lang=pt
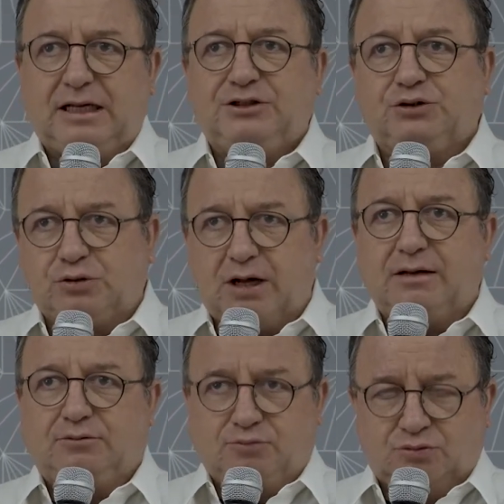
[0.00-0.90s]
na
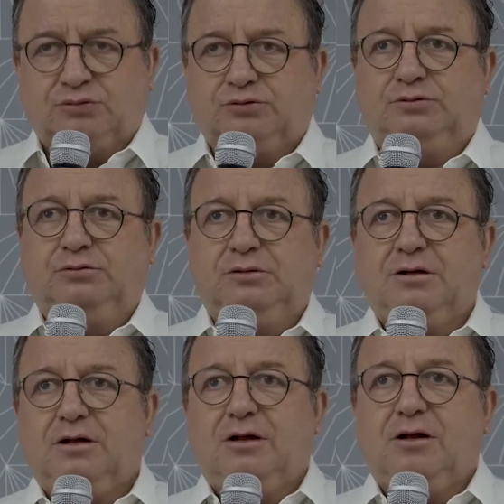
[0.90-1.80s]
história do mundo,
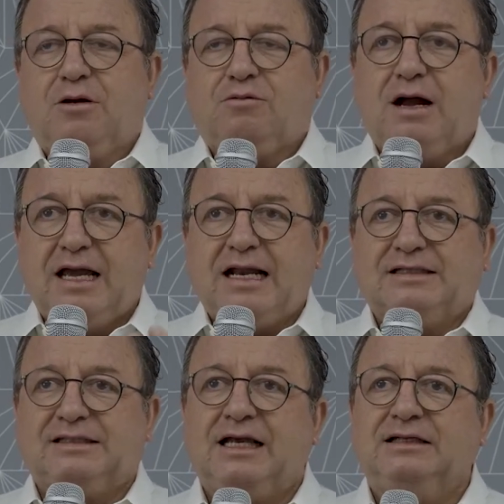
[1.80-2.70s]
com a
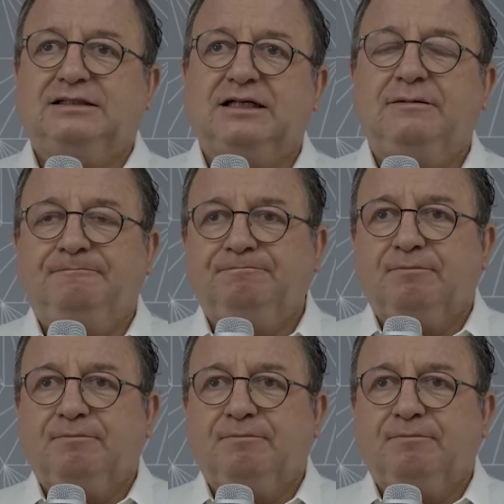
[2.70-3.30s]
Renascença,